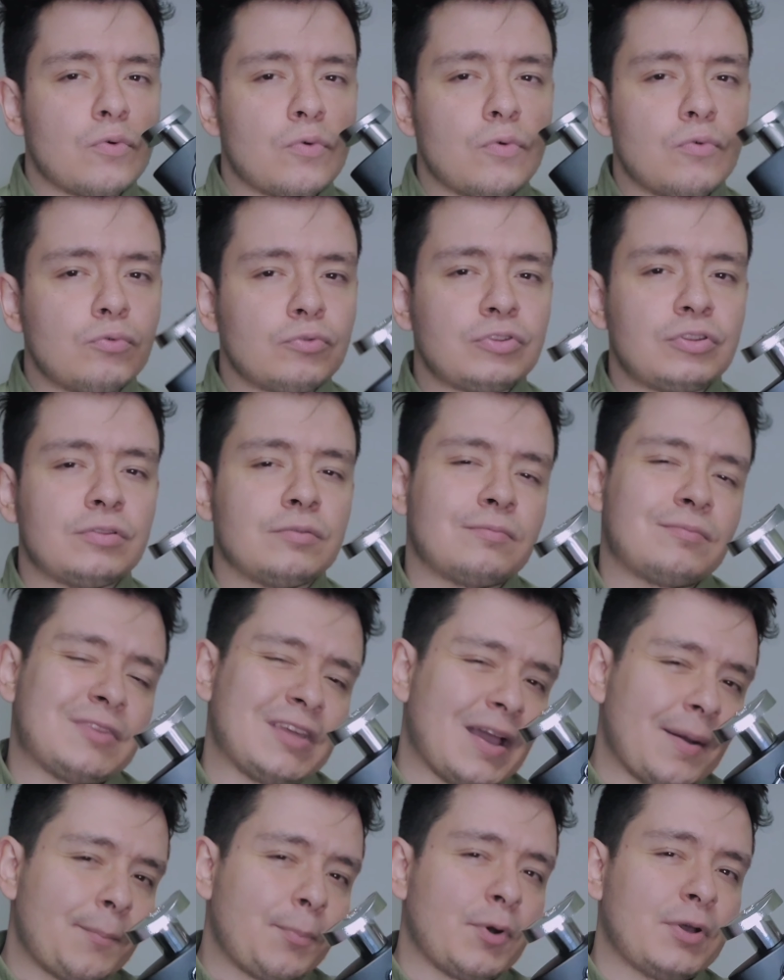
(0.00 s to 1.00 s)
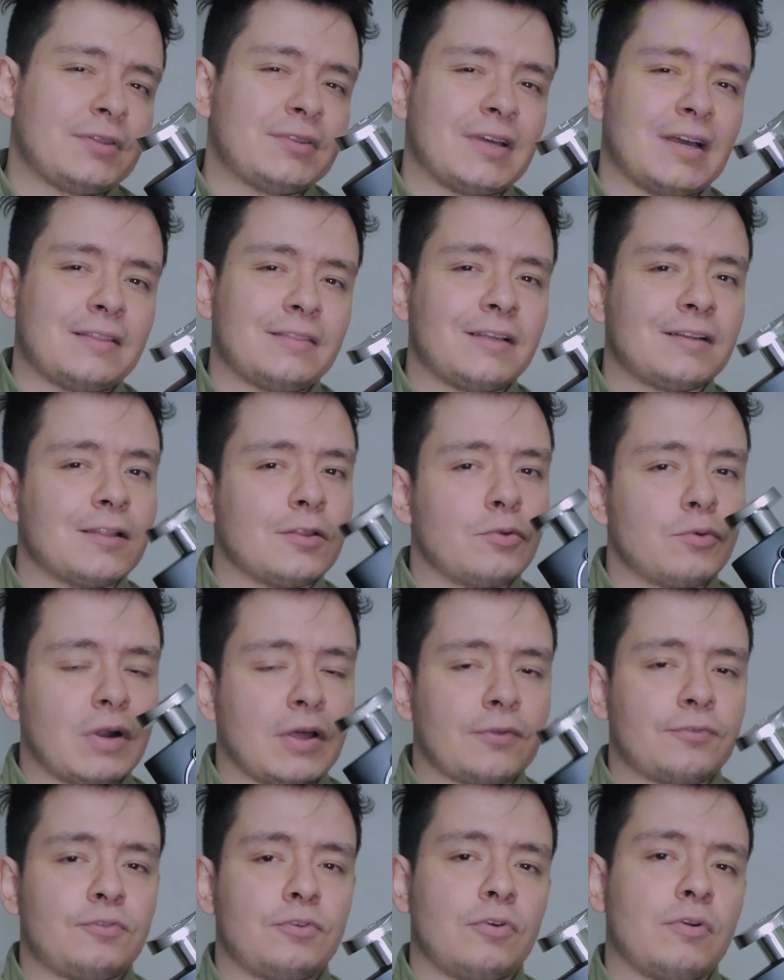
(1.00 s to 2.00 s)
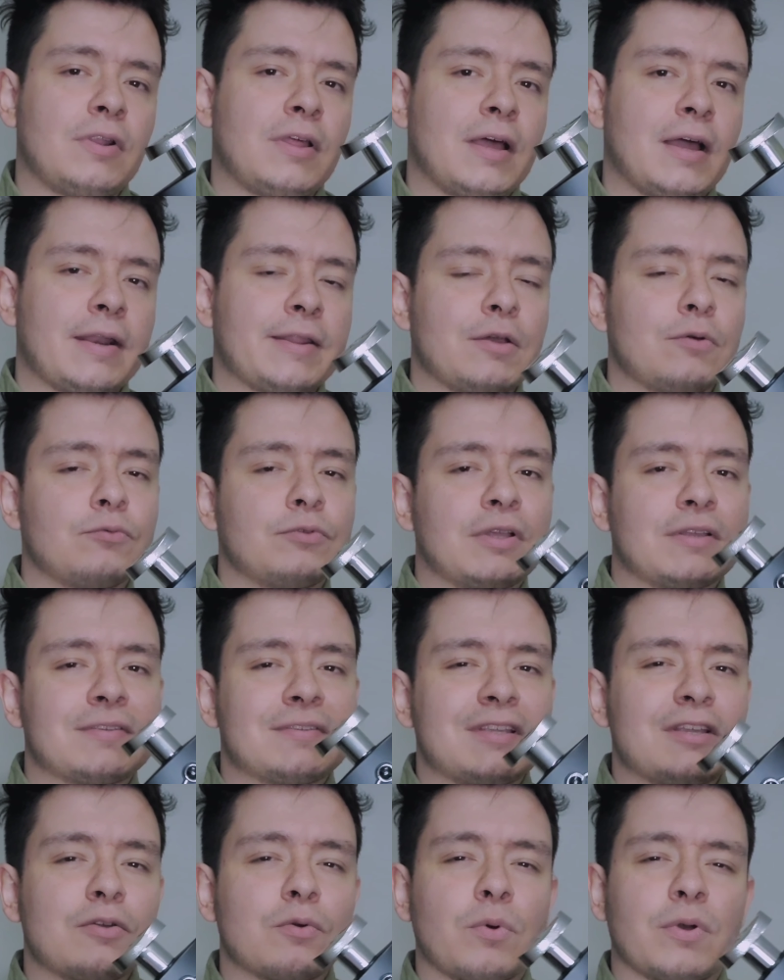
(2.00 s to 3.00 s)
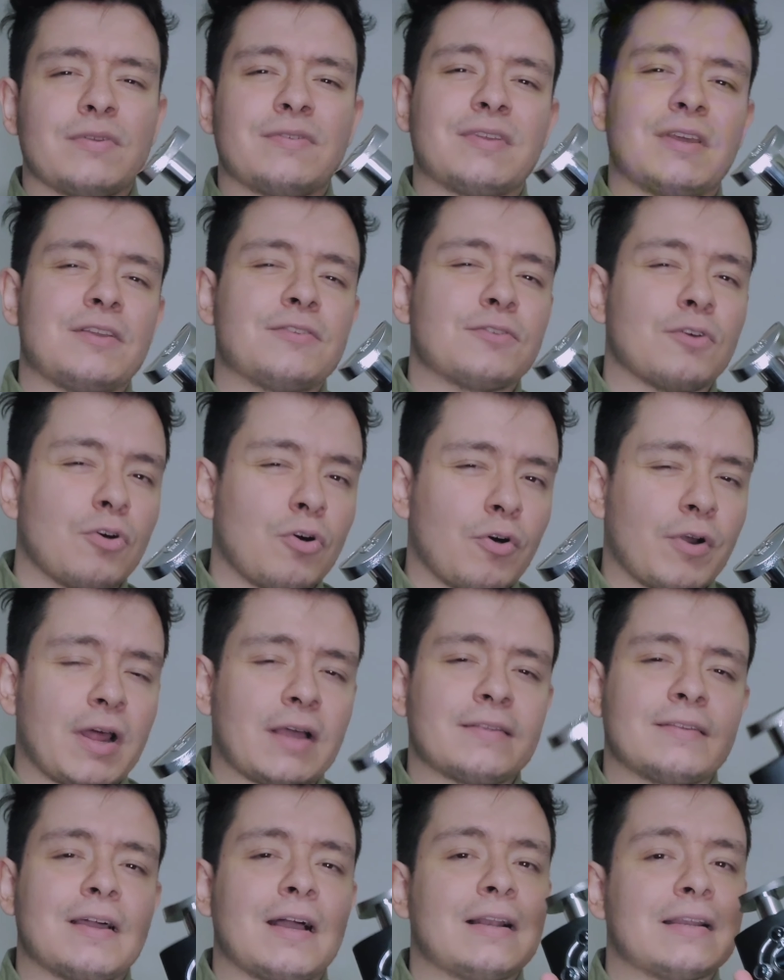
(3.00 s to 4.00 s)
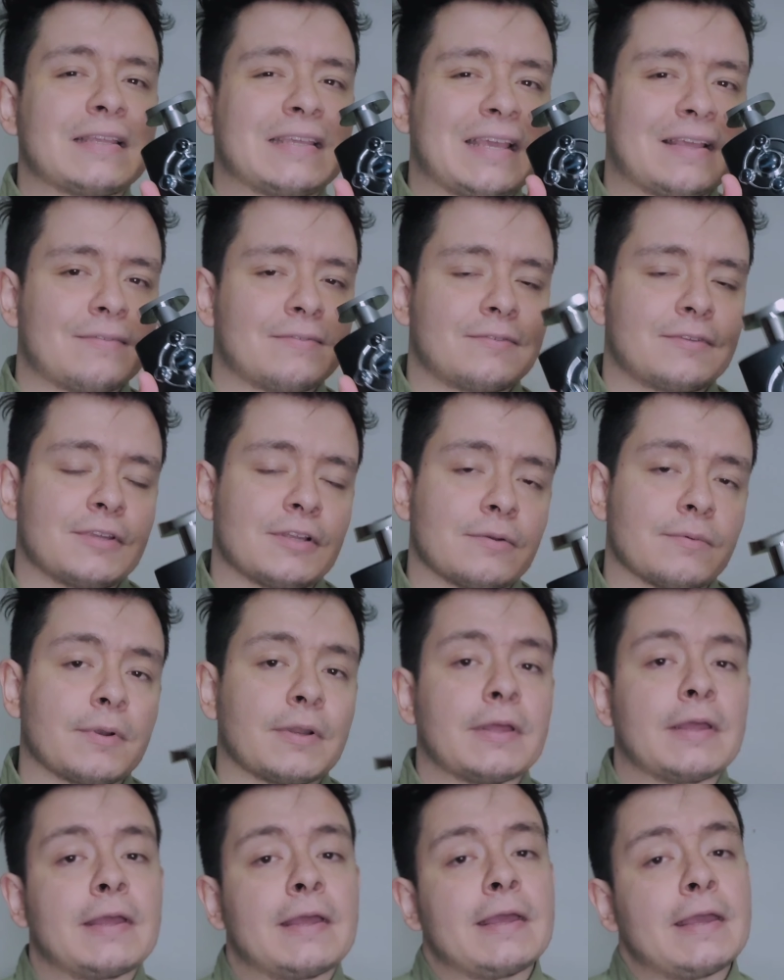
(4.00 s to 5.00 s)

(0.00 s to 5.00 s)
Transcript: un tiempo estándar de duración le daría unas 5 a 6 horas al Kian Silver.